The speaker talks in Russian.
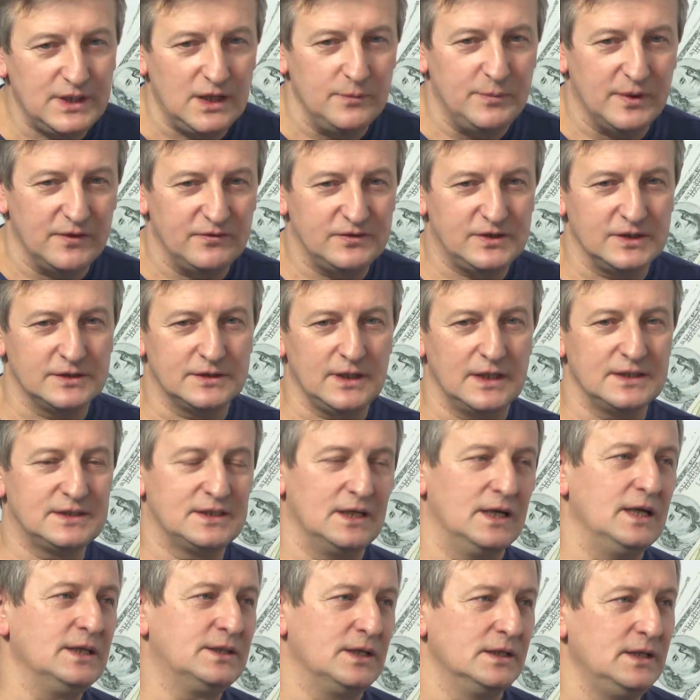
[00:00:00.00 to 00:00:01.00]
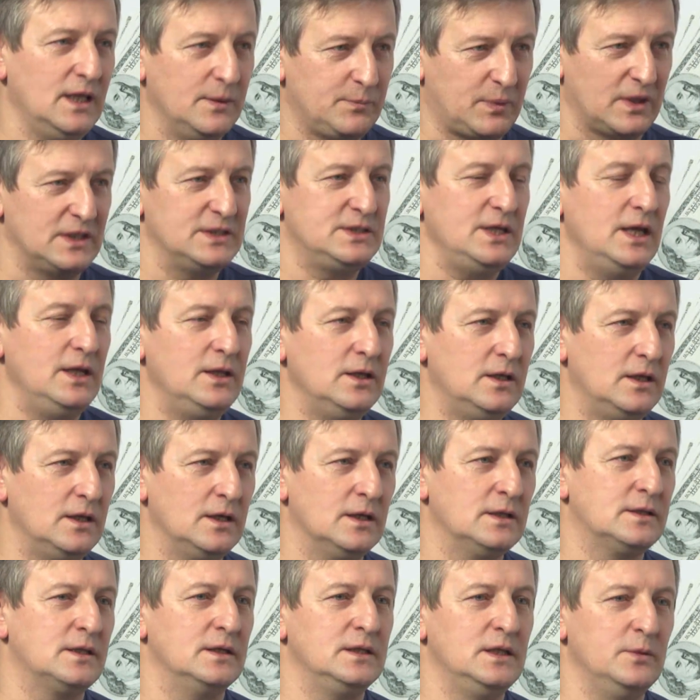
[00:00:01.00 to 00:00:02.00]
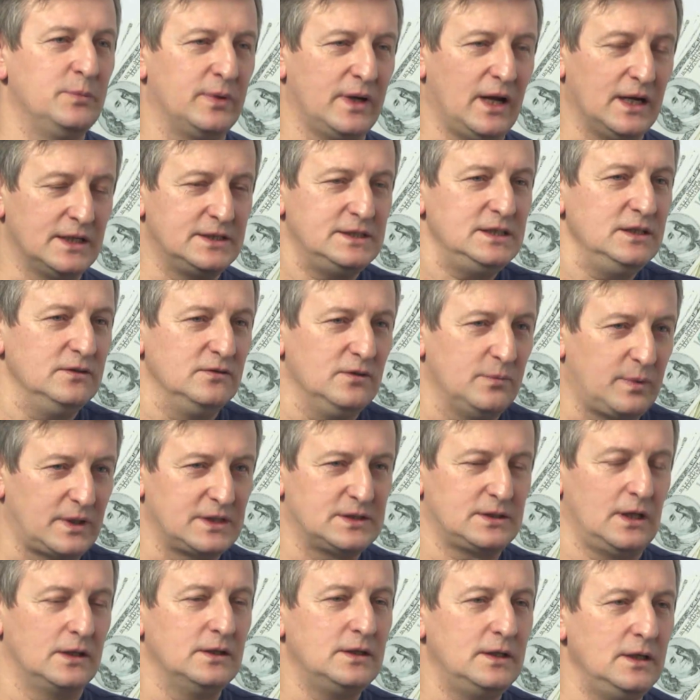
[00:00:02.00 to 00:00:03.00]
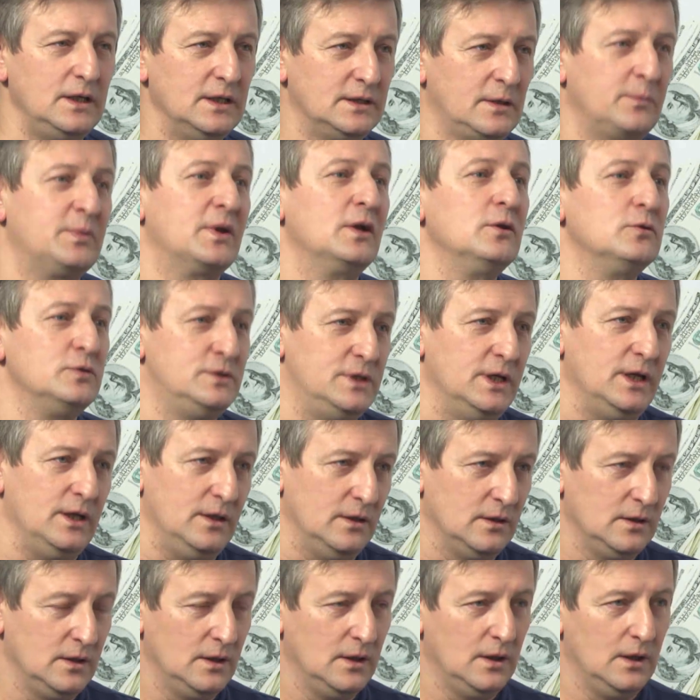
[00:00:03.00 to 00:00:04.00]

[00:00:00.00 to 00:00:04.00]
деле приватизация это не про деньги, это не про активы, про станки, это про людей.